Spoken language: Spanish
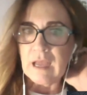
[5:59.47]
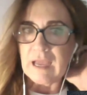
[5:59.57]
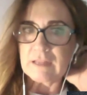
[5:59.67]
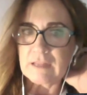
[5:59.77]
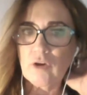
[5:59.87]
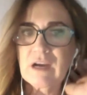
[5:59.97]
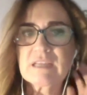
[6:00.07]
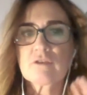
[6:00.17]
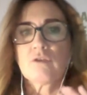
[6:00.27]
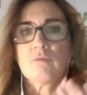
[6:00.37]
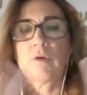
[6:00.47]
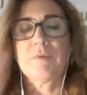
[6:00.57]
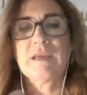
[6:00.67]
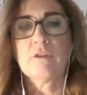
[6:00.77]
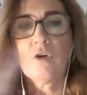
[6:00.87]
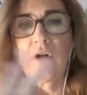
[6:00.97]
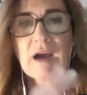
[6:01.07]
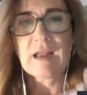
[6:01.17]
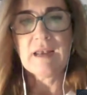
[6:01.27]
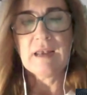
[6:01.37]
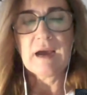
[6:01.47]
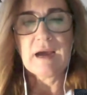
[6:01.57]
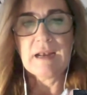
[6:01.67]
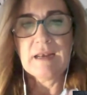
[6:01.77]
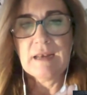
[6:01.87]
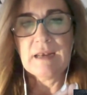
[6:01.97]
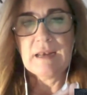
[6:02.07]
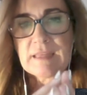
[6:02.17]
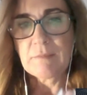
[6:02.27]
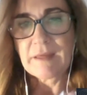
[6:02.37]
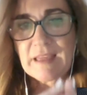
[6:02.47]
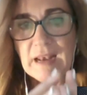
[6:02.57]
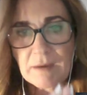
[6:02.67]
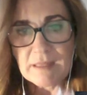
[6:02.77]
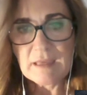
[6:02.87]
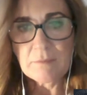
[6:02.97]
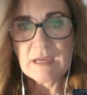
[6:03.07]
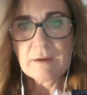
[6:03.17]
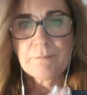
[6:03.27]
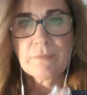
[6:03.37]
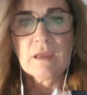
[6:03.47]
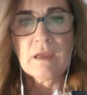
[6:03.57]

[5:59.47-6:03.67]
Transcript: En todo caso, volviendo al, al tema de pandemia,